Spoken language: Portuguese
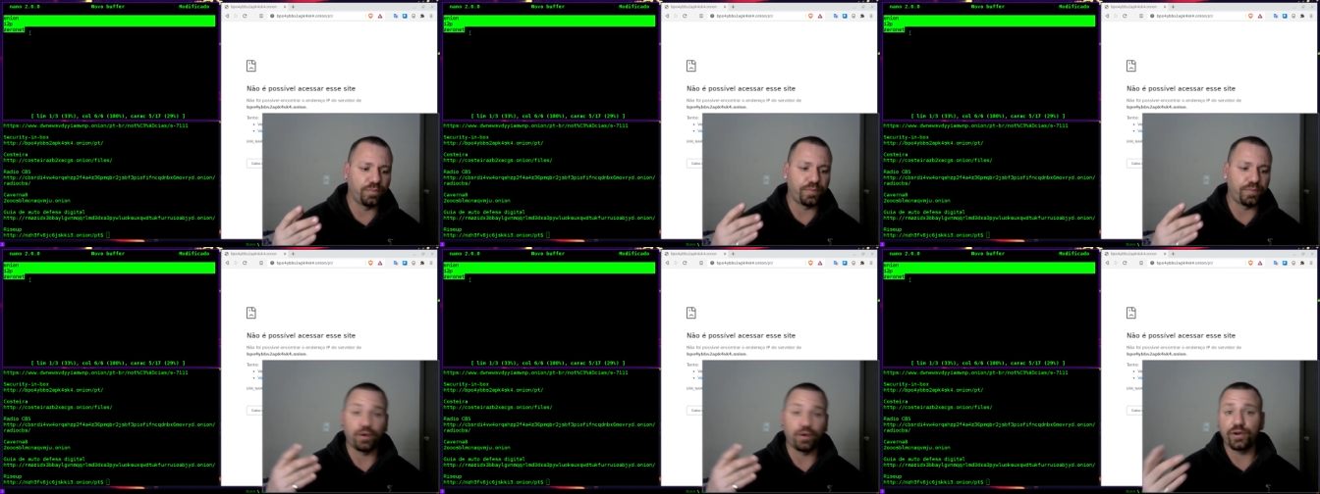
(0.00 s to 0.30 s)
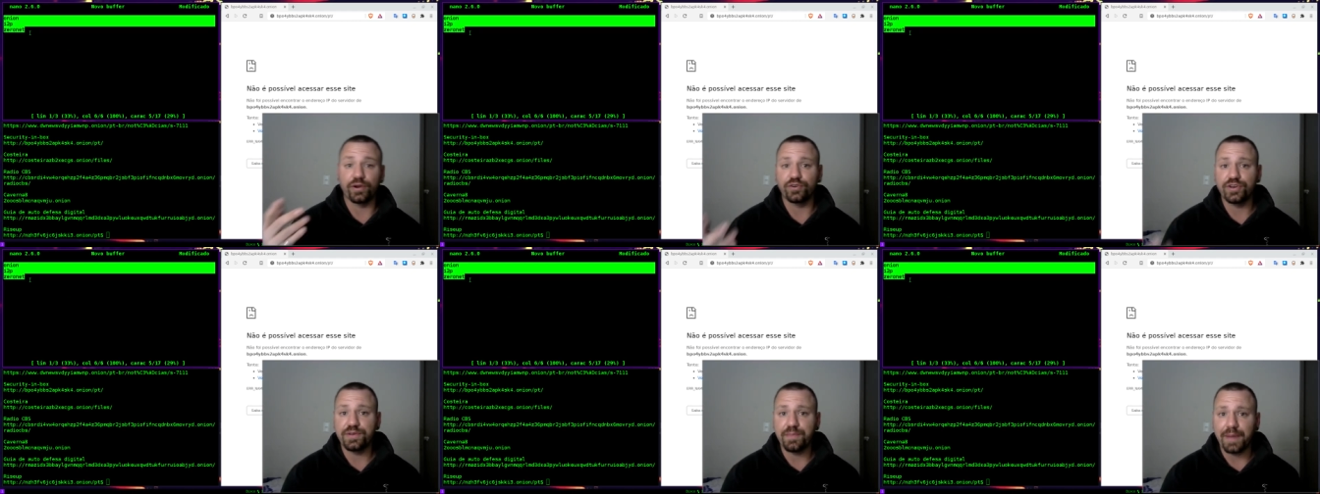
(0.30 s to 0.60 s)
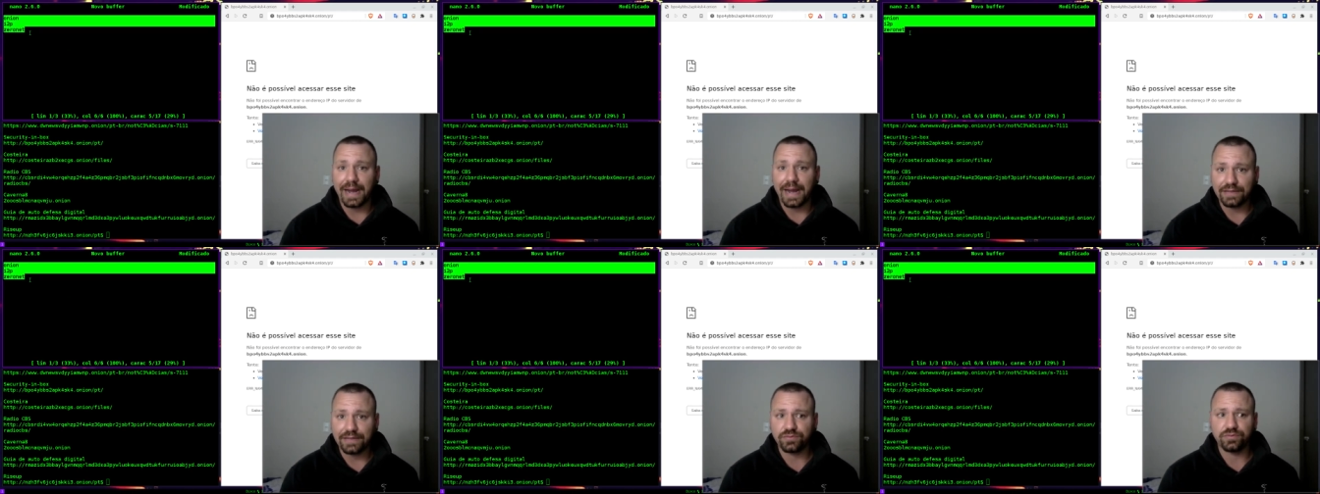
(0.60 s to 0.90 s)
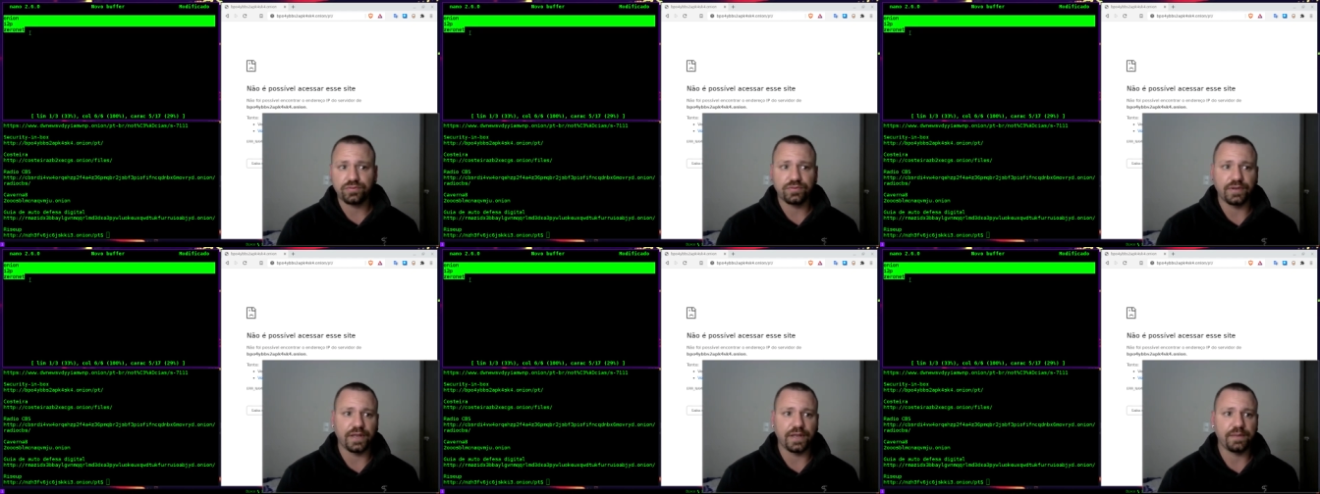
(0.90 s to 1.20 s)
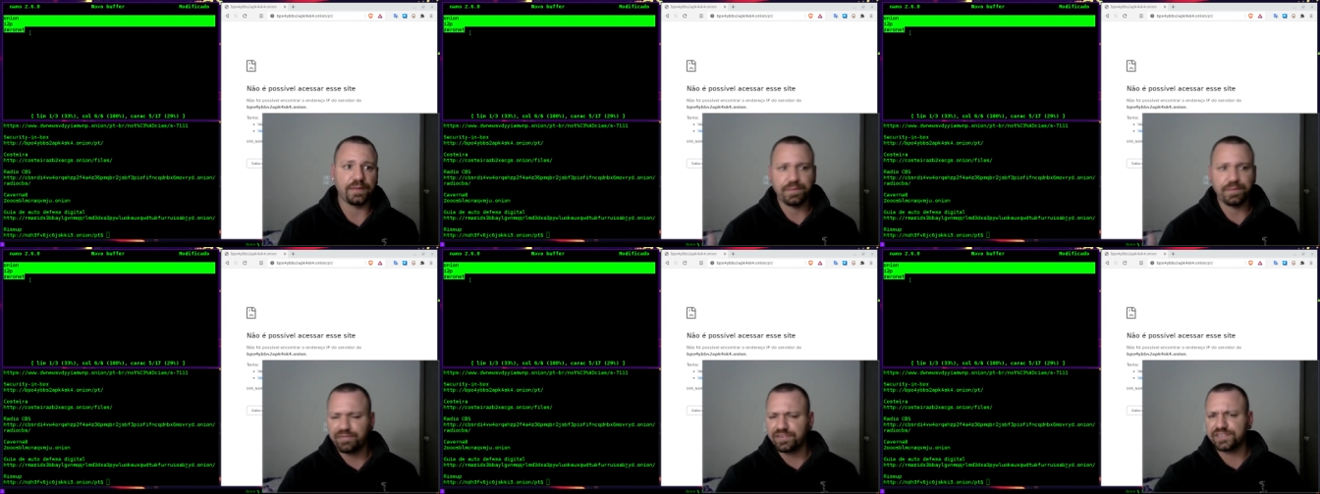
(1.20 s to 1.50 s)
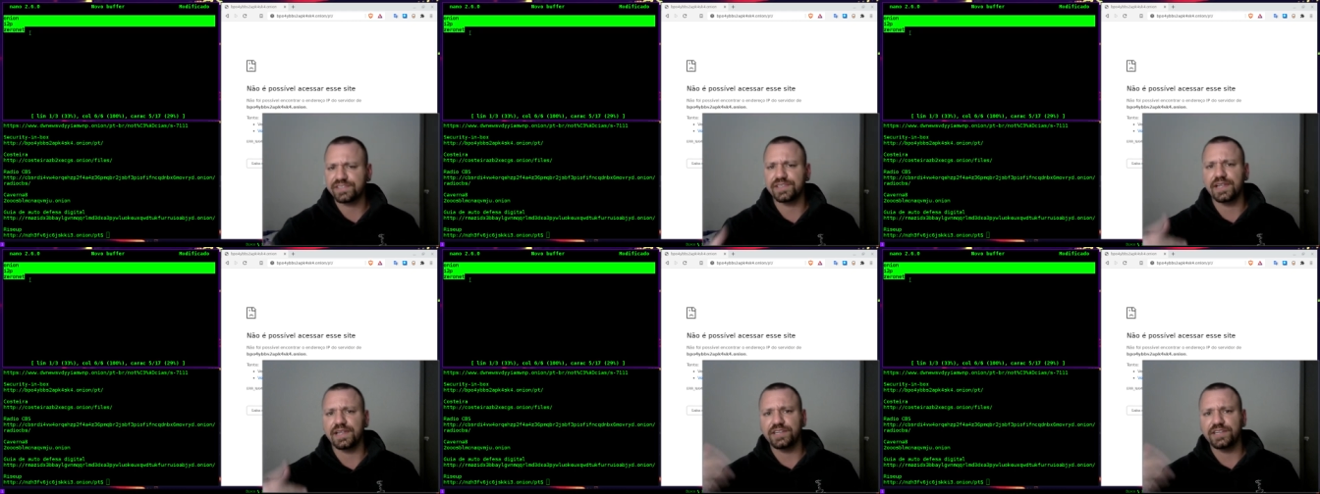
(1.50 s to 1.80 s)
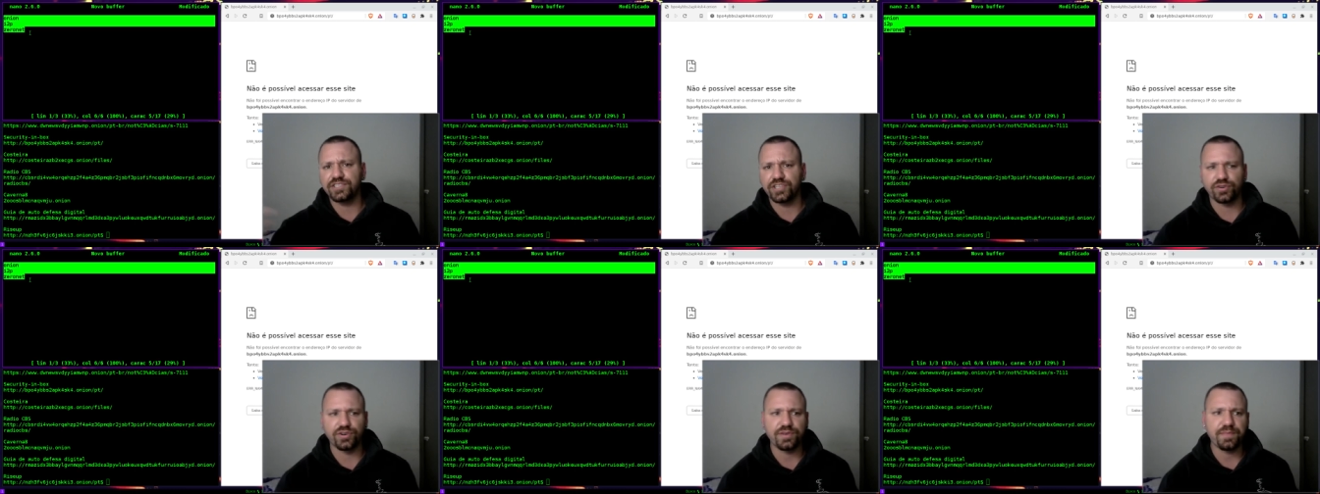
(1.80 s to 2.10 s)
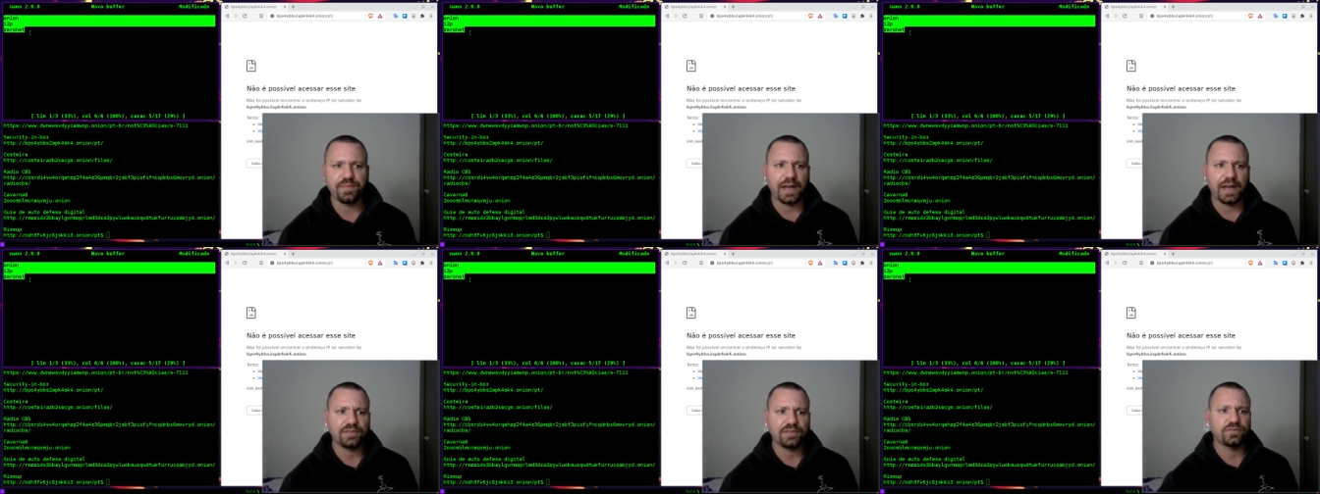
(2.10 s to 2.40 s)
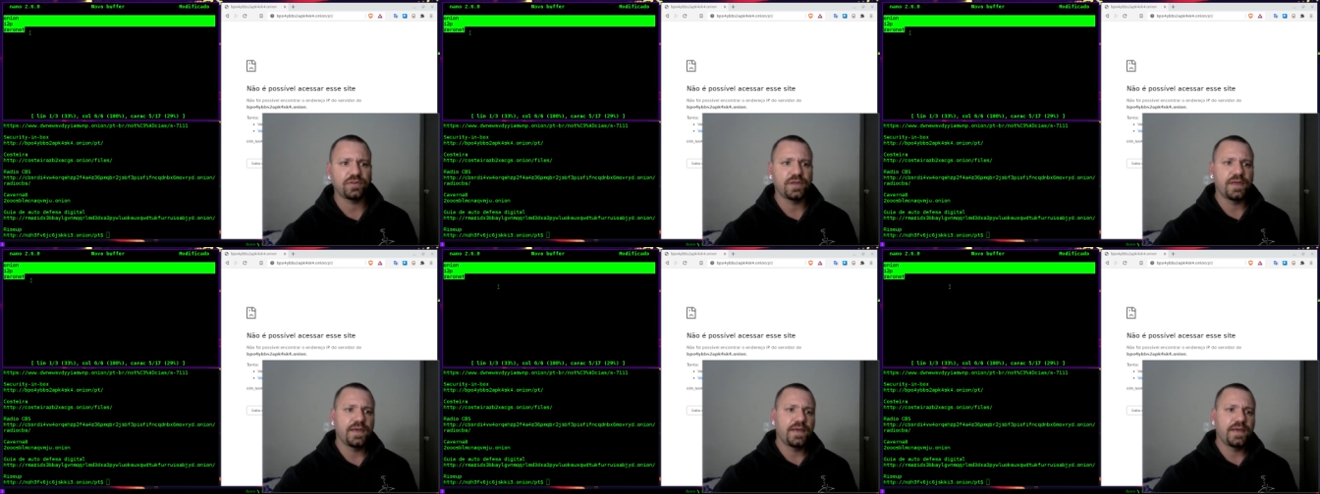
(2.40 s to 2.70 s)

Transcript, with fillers: pelo anonimato, né? privacidade e anonimato.